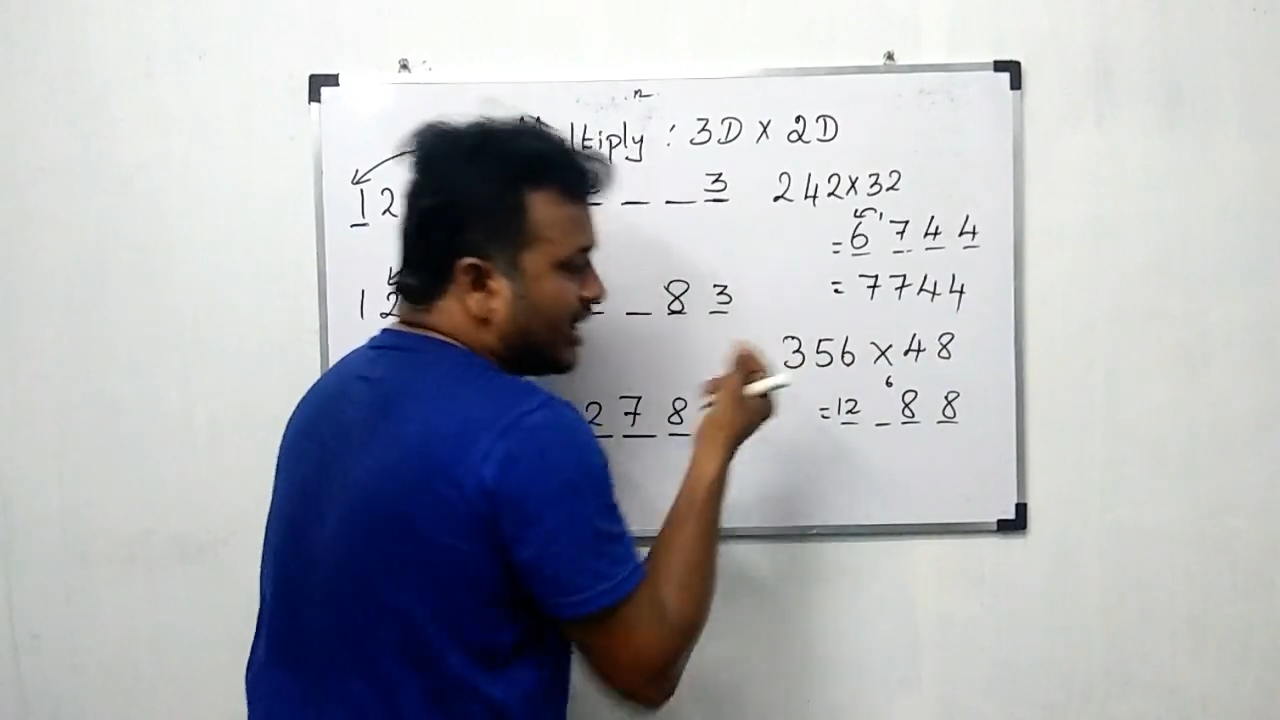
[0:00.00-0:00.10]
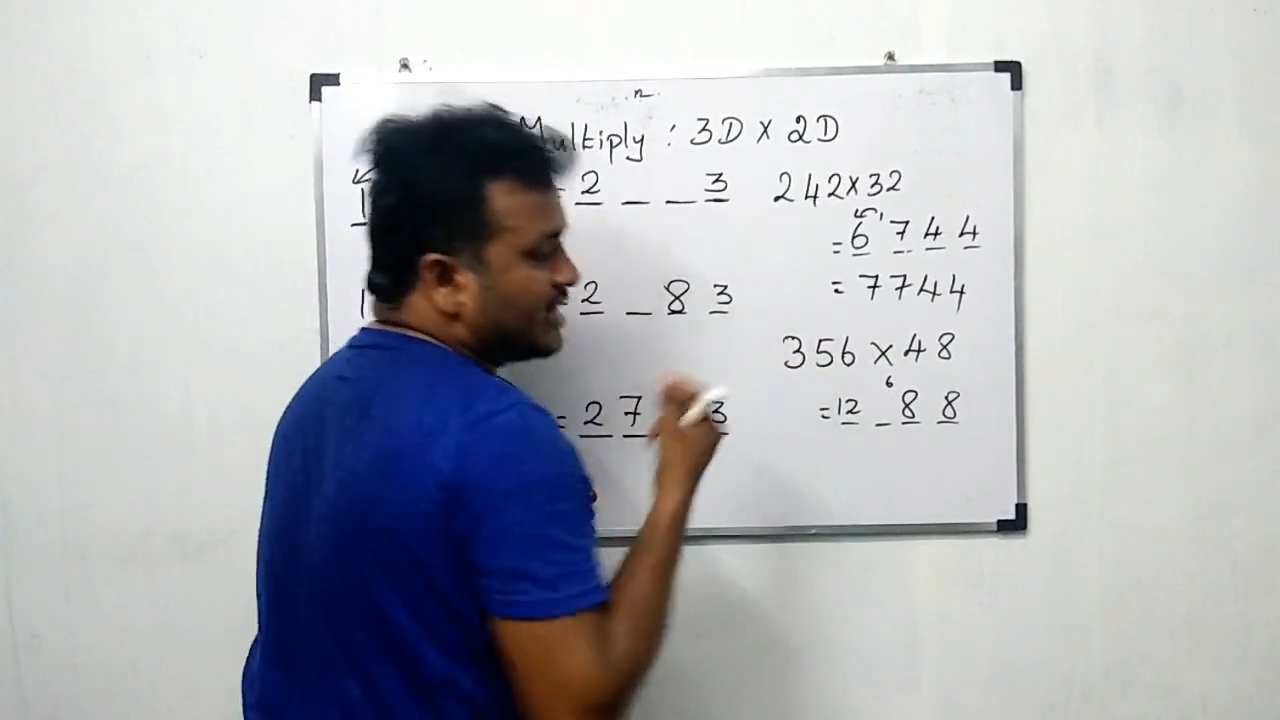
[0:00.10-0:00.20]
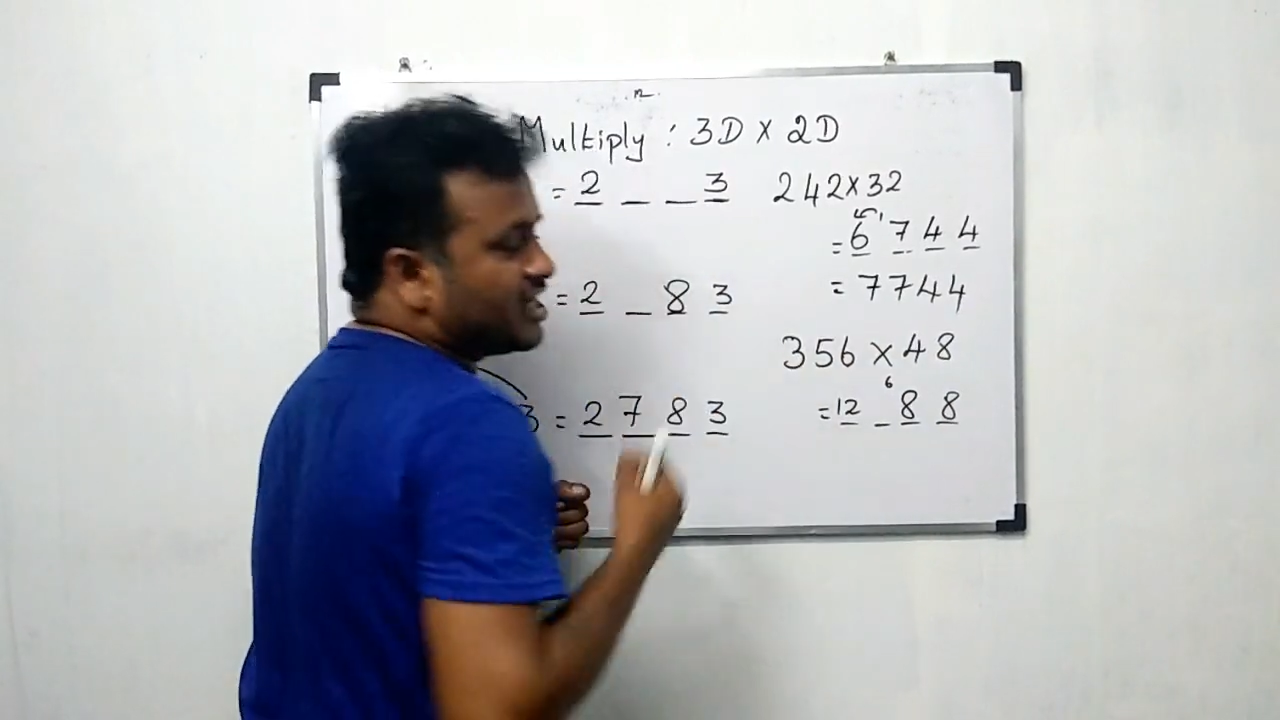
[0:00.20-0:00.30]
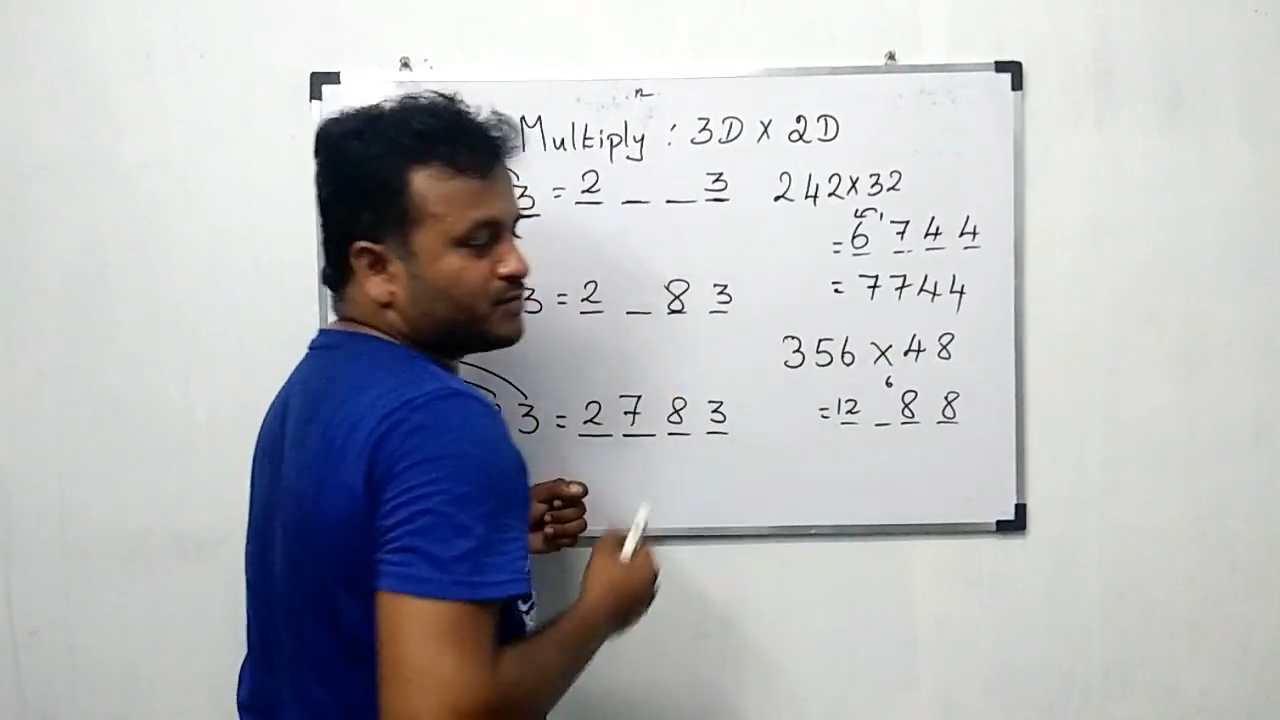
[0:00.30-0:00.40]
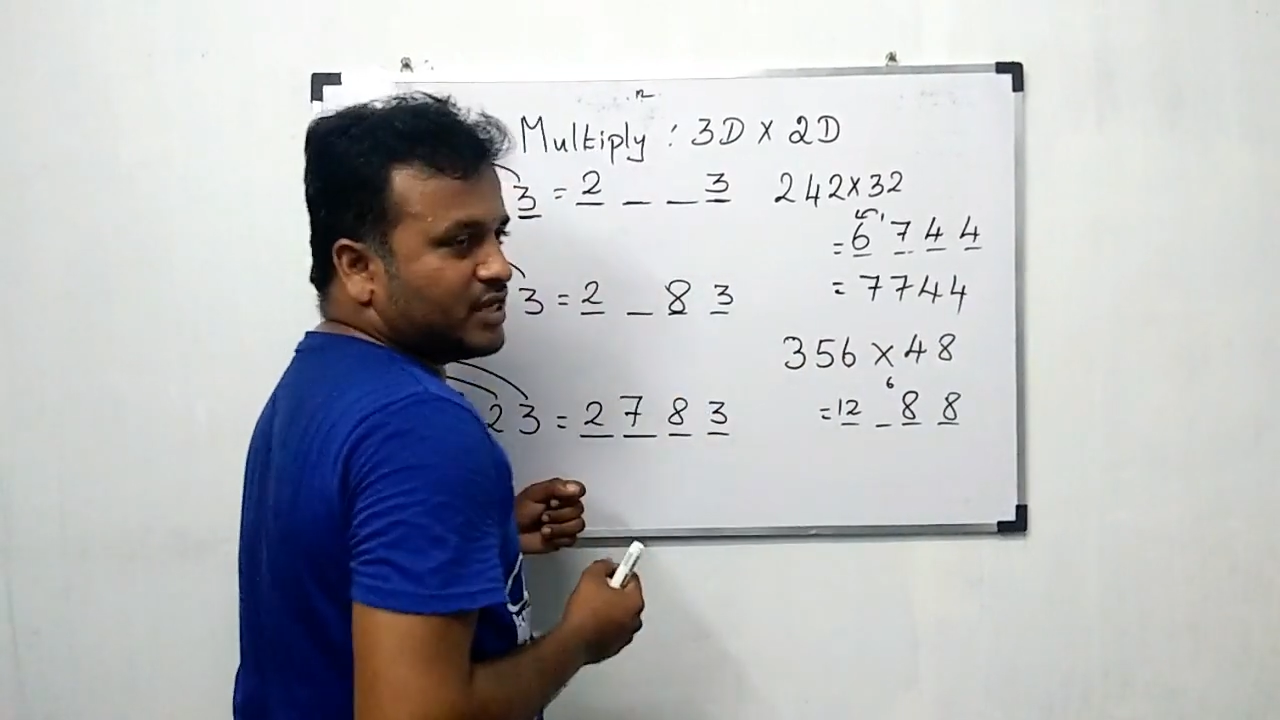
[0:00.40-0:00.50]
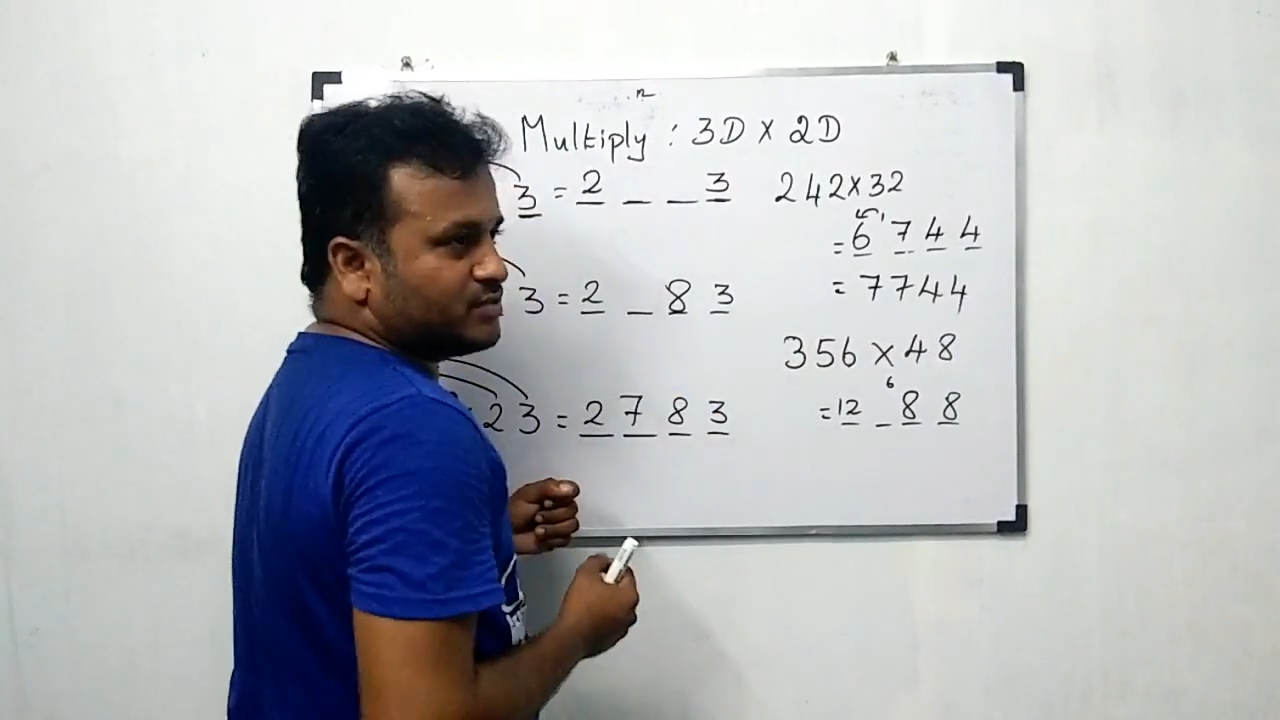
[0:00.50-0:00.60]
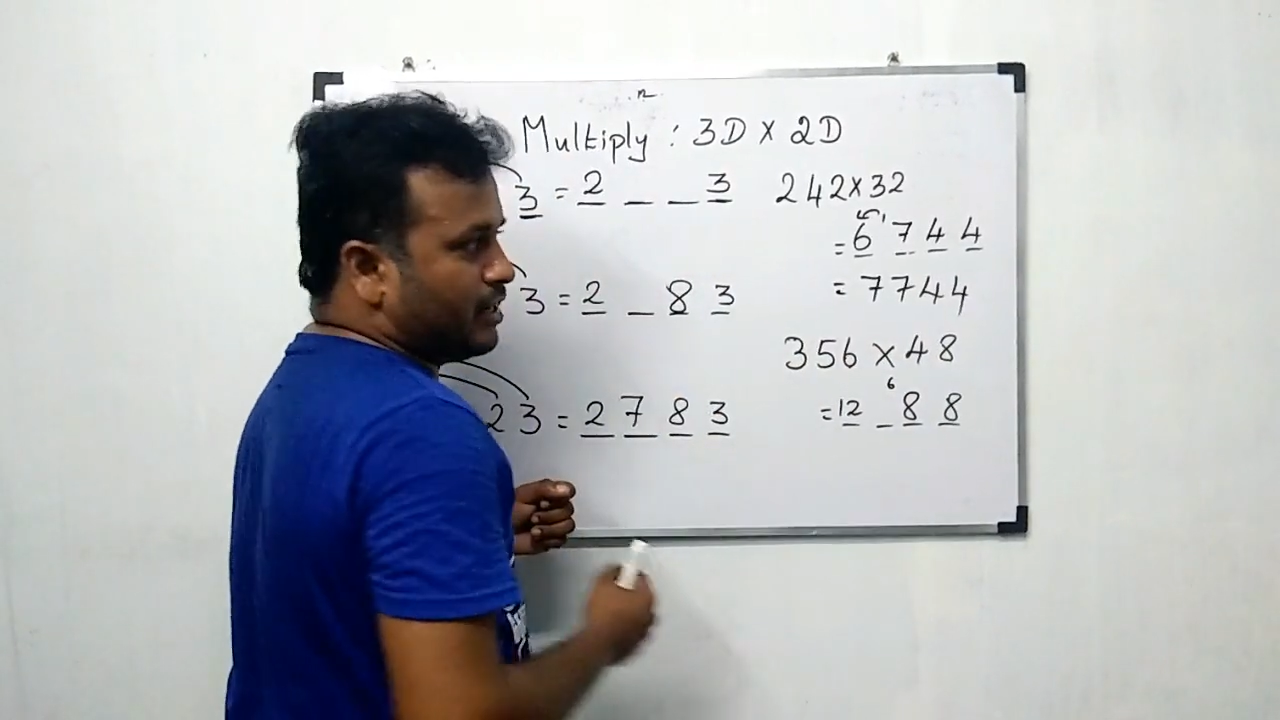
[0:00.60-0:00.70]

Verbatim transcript: ஹண்ட்ரட் பிளேஸ்